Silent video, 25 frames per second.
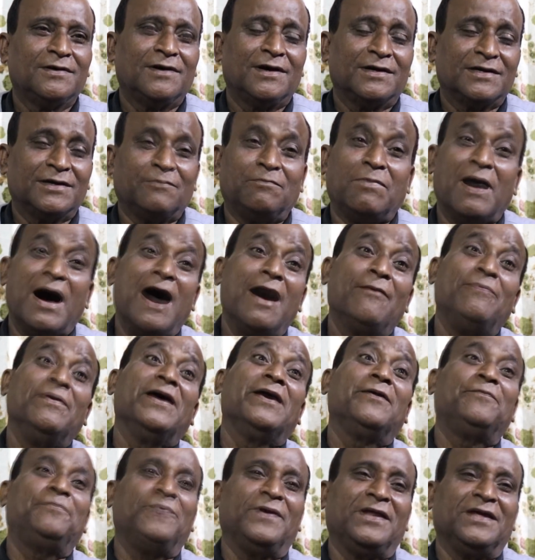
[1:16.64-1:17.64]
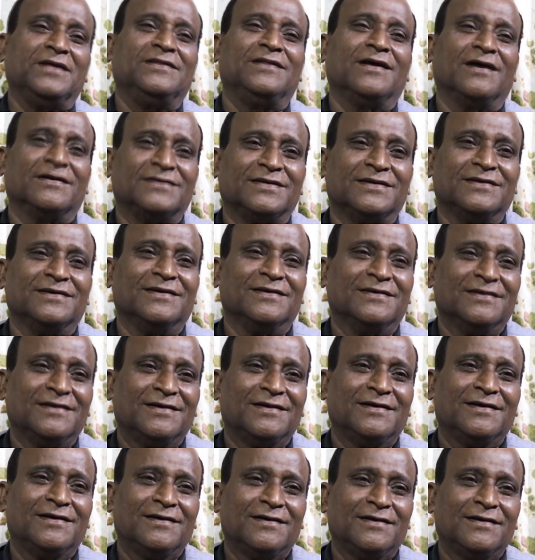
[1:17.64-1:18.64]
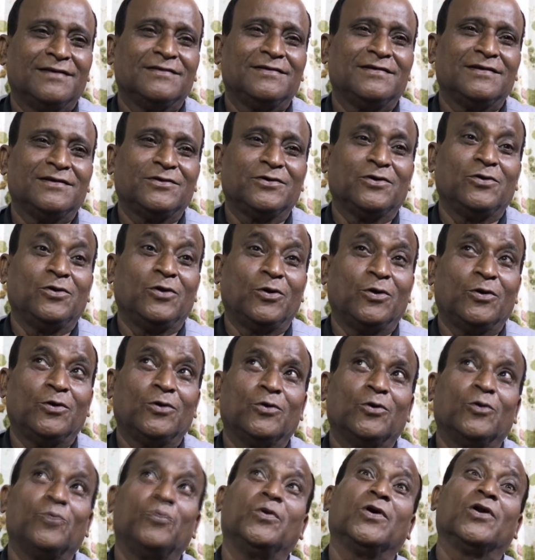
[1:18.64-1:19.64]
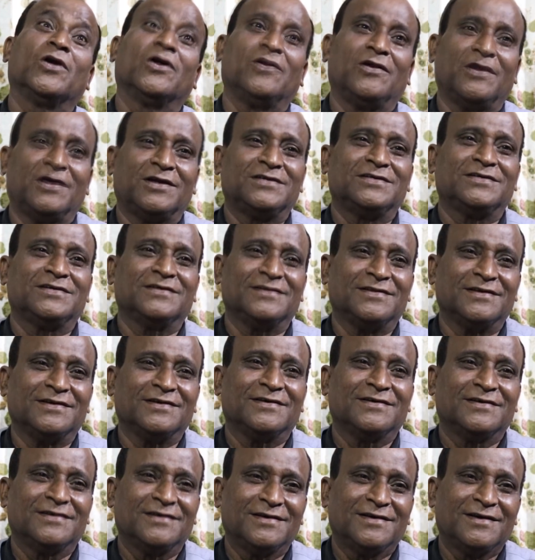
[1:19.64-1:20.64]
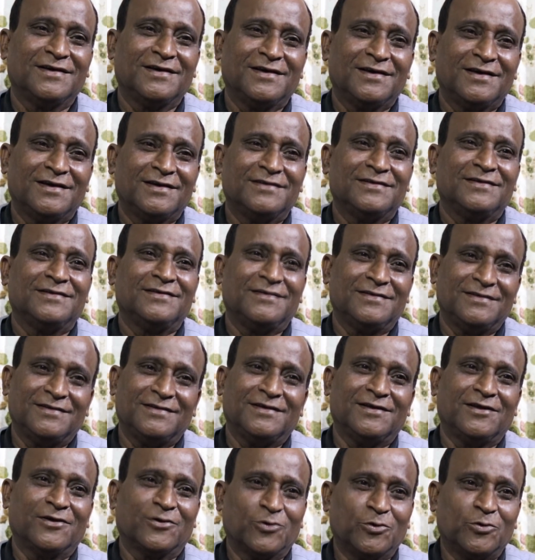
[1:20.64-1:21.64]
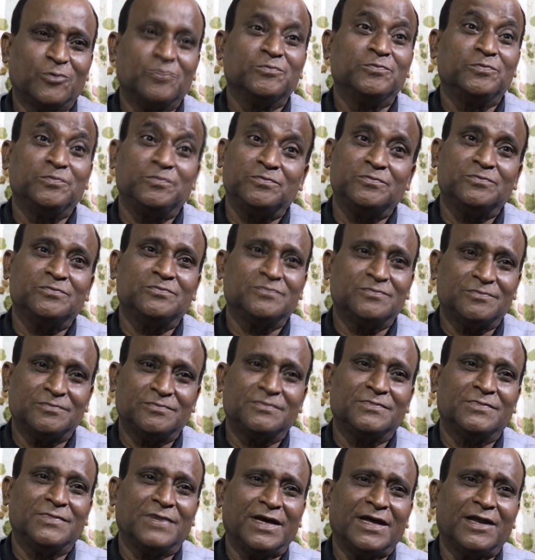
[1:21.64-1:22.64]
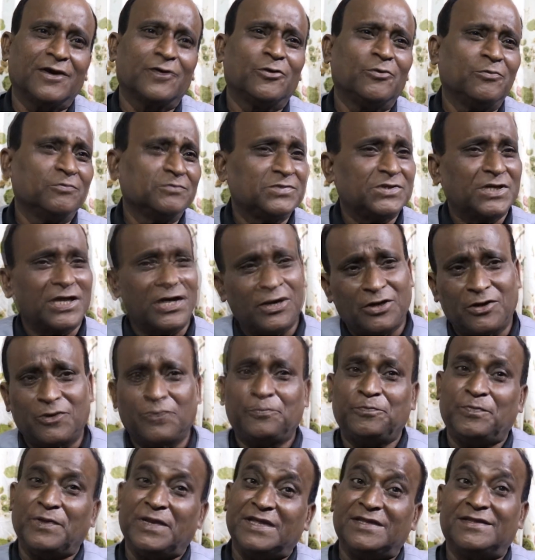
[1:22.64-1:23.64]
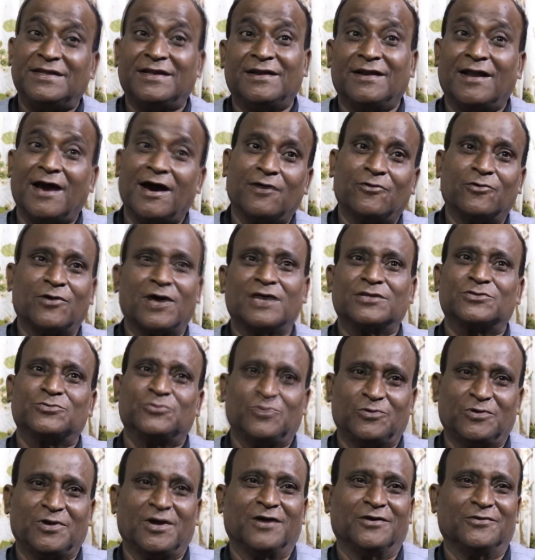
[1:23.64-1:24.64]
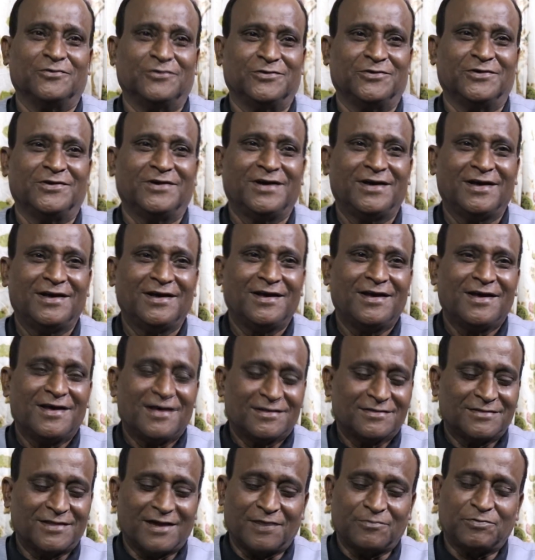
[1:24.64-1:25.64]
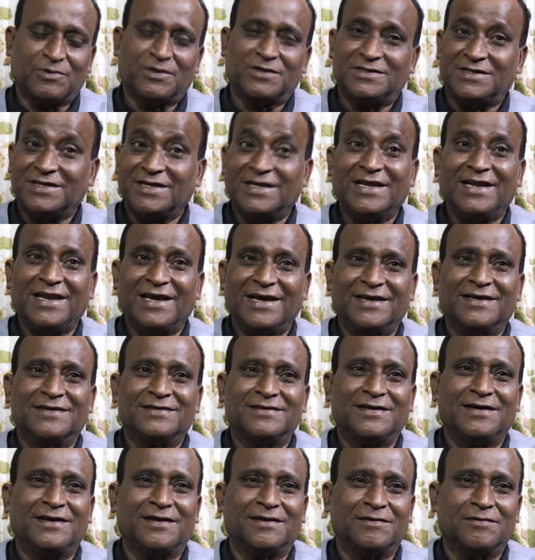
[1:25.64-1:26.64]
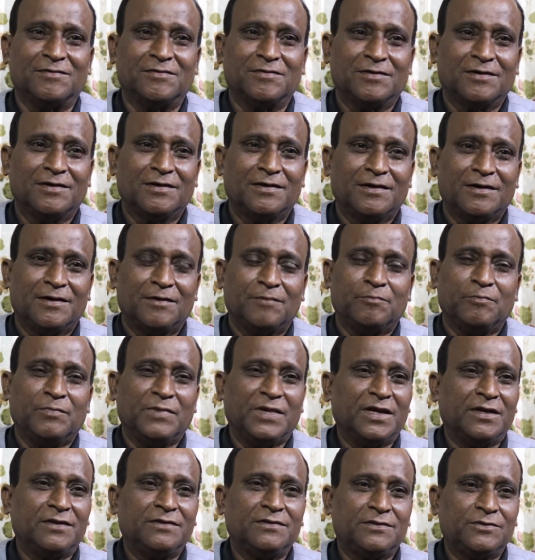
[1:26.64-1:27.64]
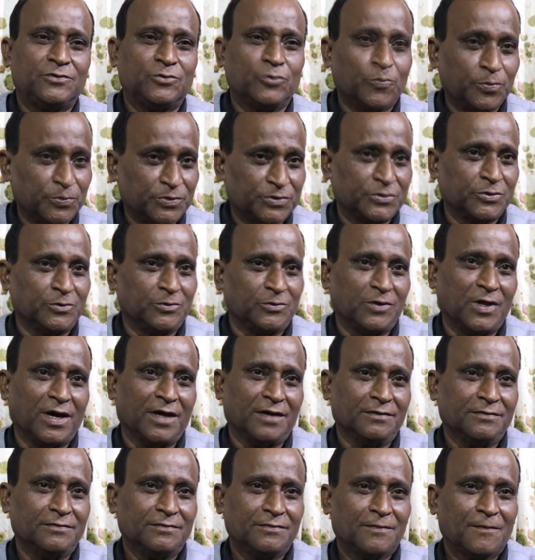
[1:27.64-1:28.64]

একটা ভাবের প্রীত আছে সেটা হলো উপরওয়ালার সাথে সেরকম এরকম সে হলো প্রীতের নাগর আসল নাগর তারপর যিনি লিখেছেন মীর টুপু সুলতান